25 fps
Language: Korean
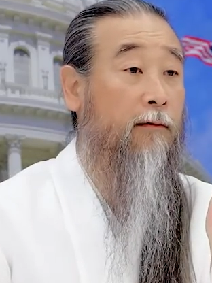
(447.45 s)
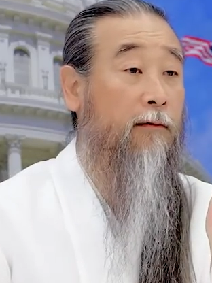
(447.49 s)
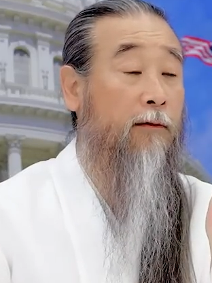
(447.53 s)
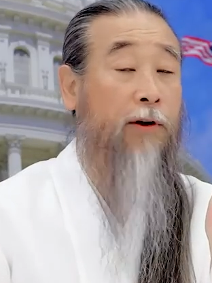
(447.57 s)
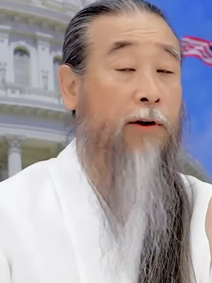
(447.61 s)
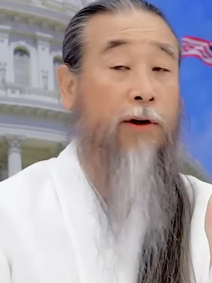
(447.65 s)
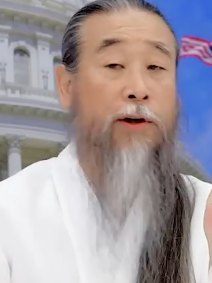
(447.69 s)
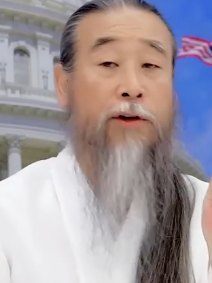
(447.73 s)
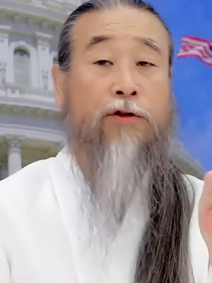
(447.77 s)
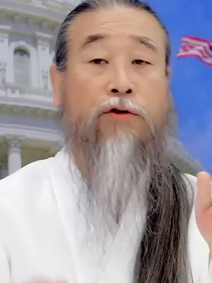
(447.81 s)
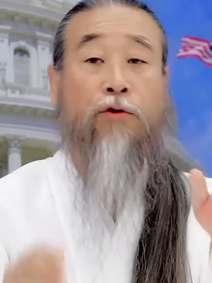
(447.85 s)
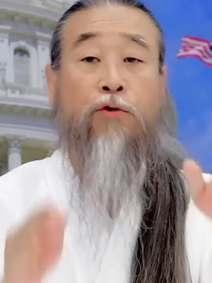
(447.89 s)

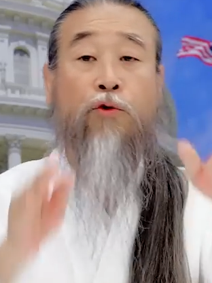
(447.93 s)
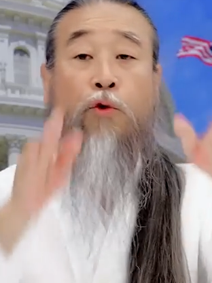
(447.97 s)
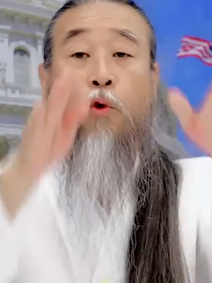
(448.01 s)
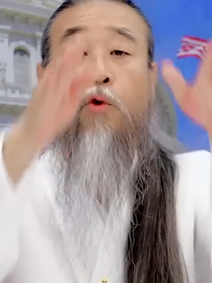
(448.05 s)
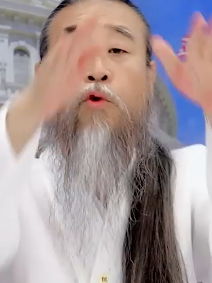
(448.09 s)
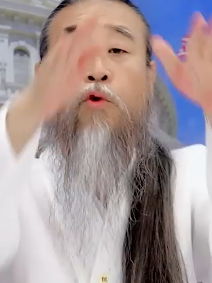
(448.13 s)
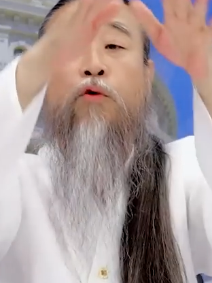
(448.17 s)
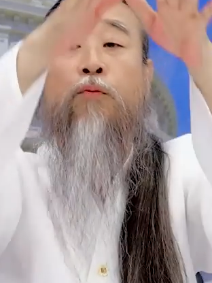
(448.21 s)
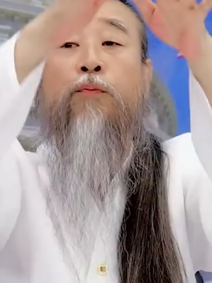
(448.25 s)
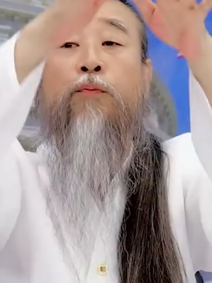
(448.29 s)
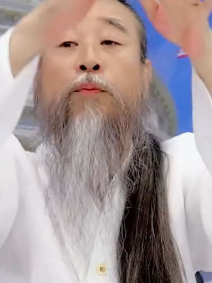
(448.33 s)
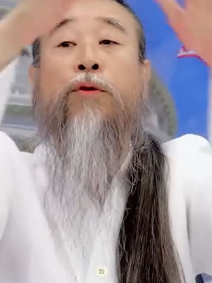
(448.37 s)
그래서
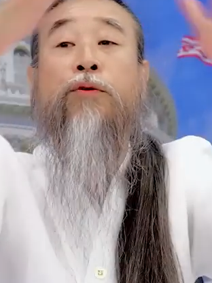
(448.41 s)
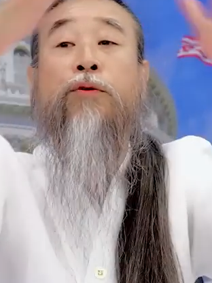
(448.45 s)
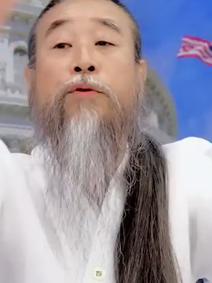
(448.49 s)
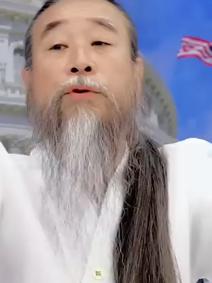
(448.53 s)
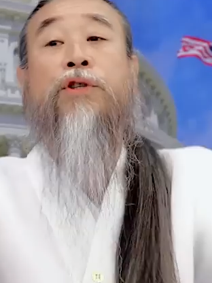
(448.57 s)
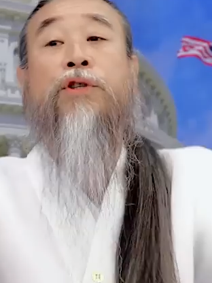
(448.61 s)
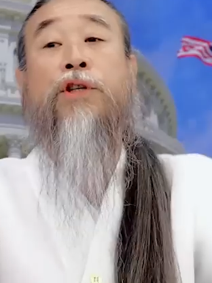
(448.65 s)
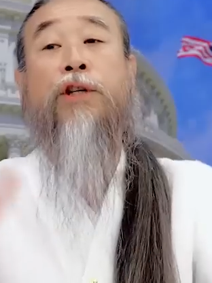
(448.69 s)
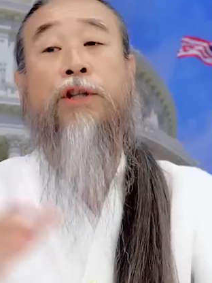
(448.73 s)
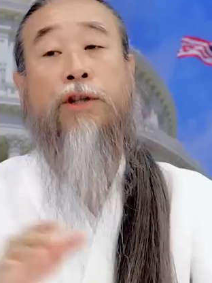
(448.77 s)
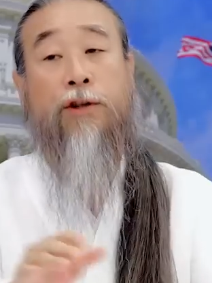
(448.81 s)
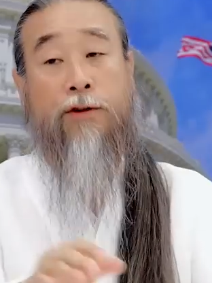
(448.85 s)
교육부터
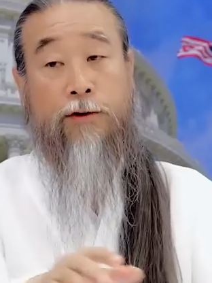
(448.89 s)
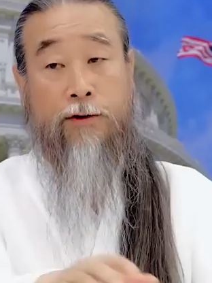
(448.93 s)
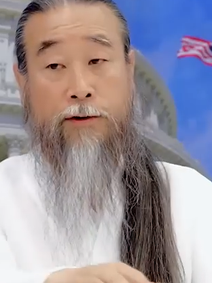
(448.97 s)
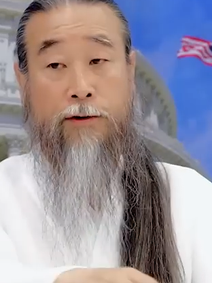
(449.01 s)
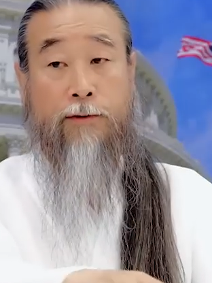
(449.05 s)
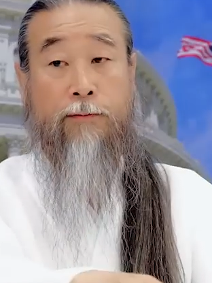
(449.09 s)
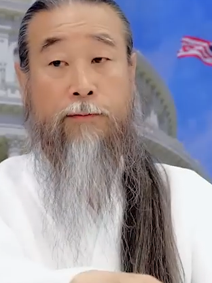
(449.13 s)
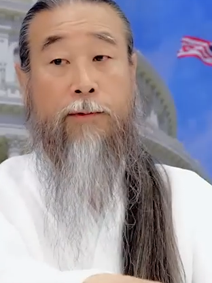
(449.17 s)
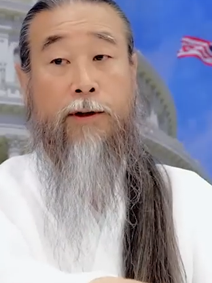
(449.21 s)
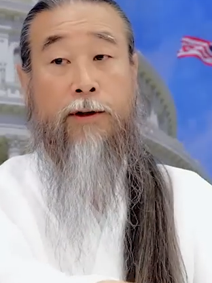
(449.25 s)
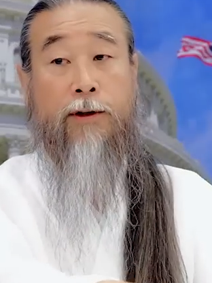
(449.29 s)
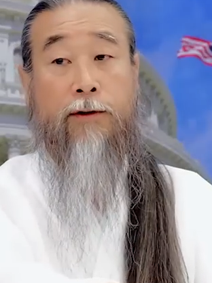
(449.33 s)
시키는 거.
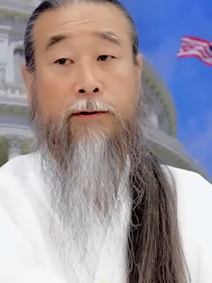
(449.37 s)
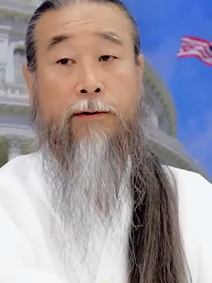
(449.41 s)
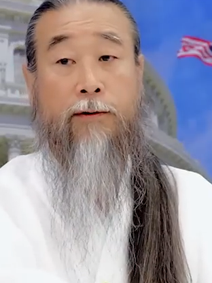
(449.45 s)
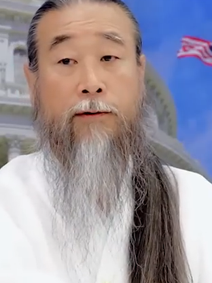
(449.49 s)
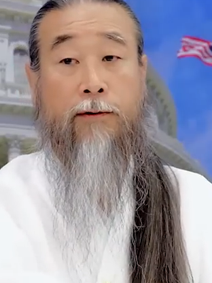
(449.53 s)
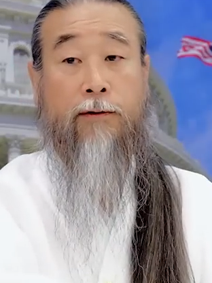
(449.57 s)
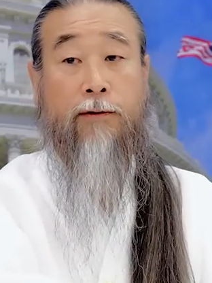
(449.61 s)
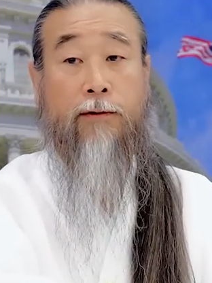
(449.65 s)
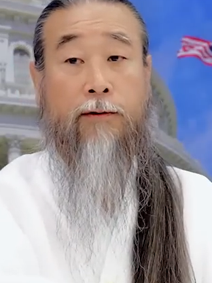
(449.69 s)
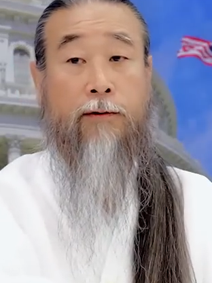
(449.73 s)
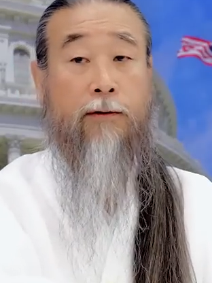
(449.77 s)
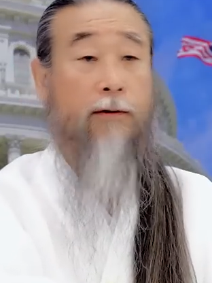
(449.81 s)

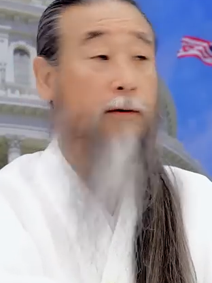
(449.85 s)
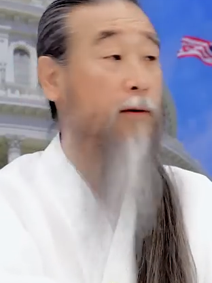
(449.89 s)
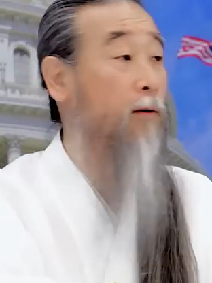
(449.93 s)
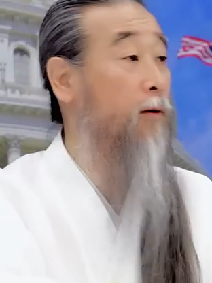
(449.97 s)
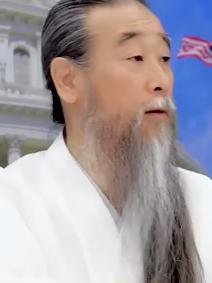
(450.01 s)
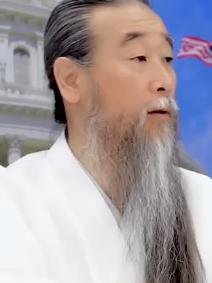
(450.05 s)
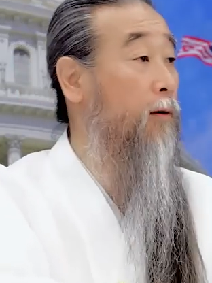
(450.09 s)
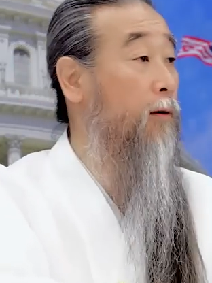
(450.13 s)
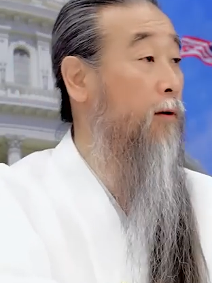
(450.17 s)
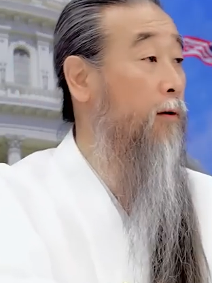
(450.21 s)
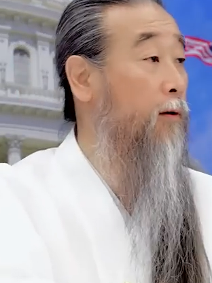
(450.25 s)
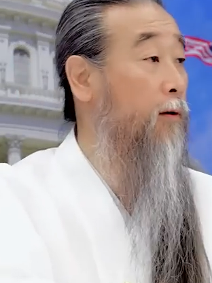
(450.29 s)

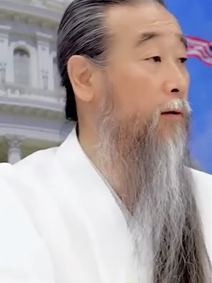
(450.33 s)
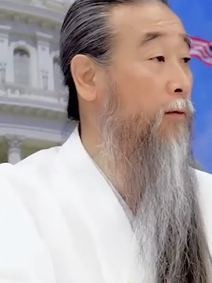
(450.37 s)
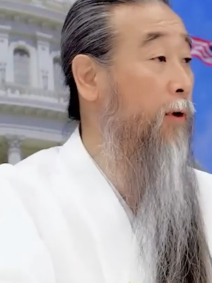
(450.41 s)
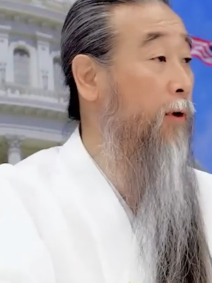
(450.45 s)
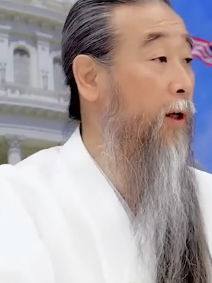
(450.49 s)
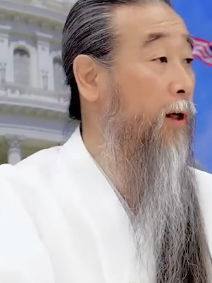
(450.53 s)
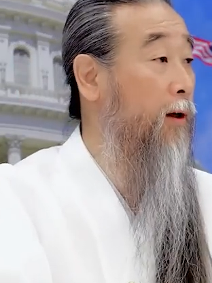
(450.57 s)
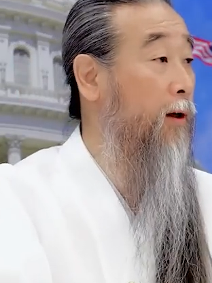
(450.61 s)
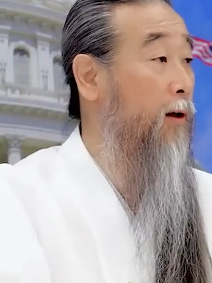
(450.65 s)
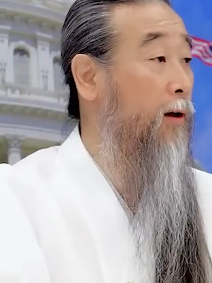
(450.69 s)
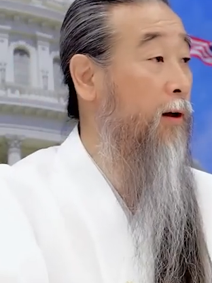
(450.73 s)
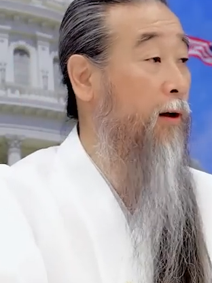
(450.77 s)

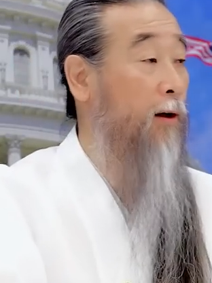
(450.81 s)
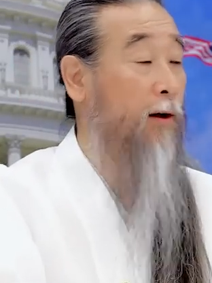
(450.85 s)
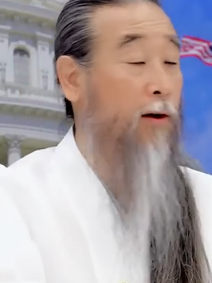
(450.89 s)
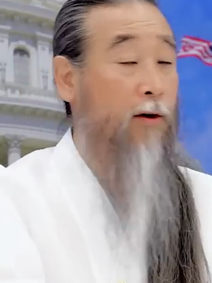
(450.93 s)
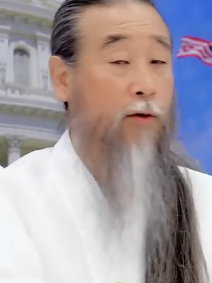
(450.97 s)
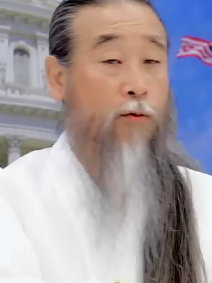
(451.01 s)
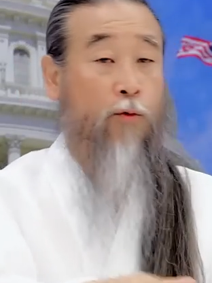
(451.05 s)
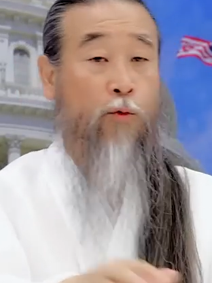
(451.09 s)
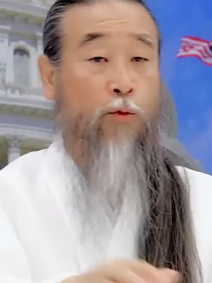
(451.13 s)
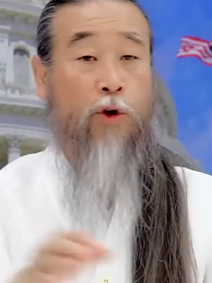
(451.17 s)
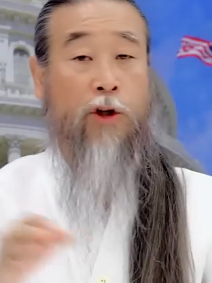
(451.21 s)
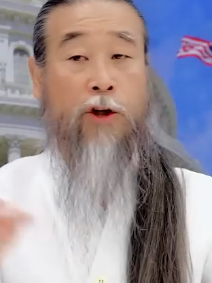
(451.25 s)
왜?
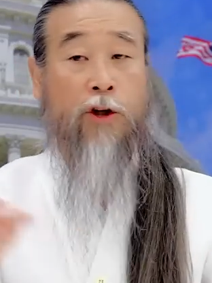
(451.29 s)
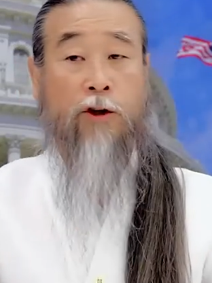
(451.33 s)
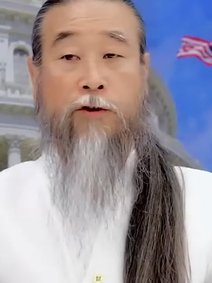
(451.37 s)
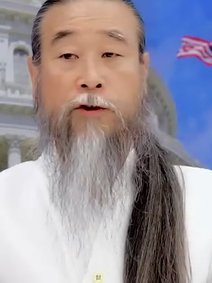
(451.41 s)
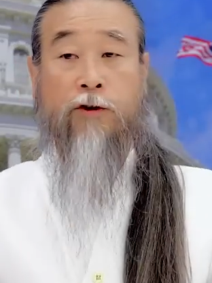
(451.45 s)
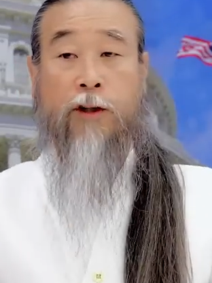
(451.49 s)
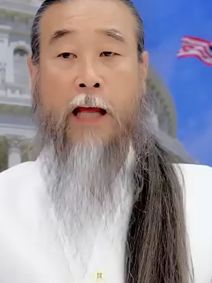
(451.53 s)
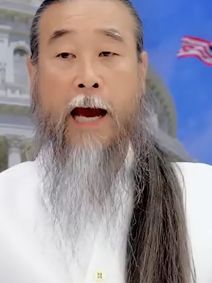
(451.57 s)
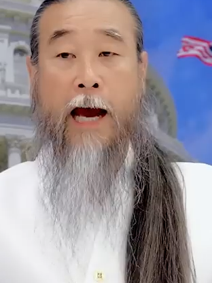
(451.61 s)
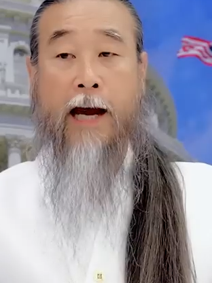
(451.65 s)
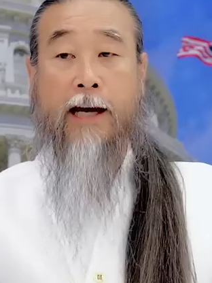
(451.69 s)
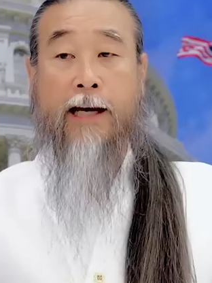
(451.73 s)

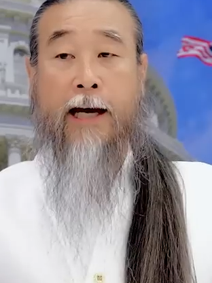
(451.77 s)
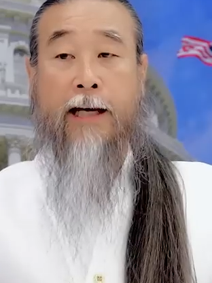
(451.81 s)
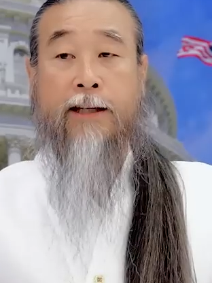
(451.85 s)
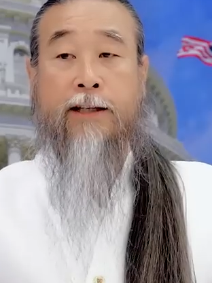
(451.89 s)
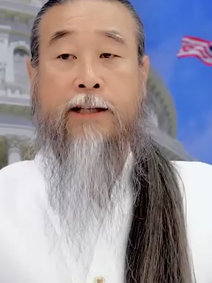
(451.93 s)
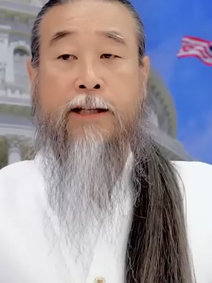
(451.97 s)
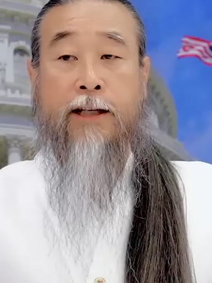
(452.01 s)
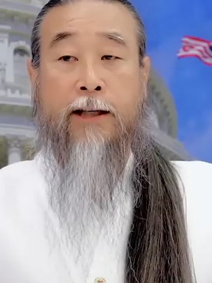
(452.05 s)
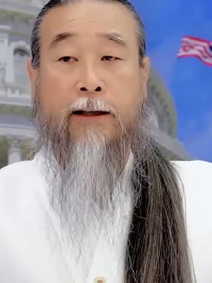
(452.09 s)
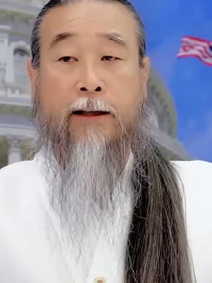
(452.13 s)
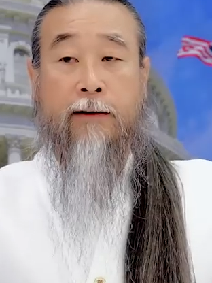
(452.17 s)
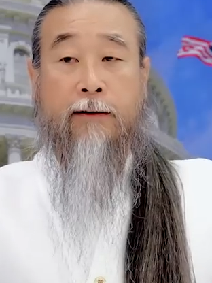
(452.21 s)
우리는 다
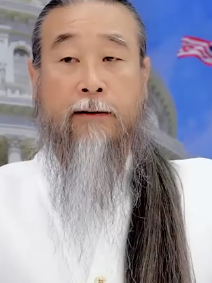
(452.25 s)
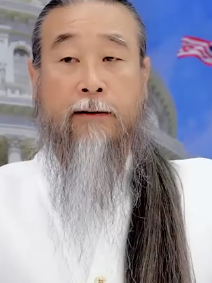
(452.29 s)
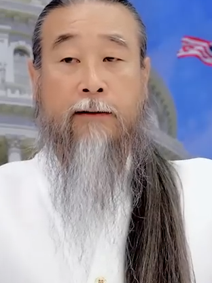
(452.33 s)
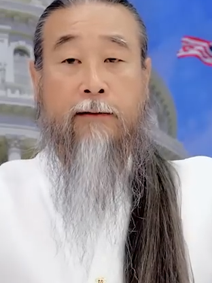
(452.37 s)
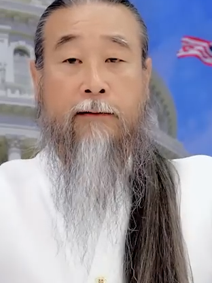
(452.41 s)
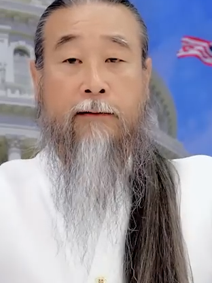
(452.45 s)
같이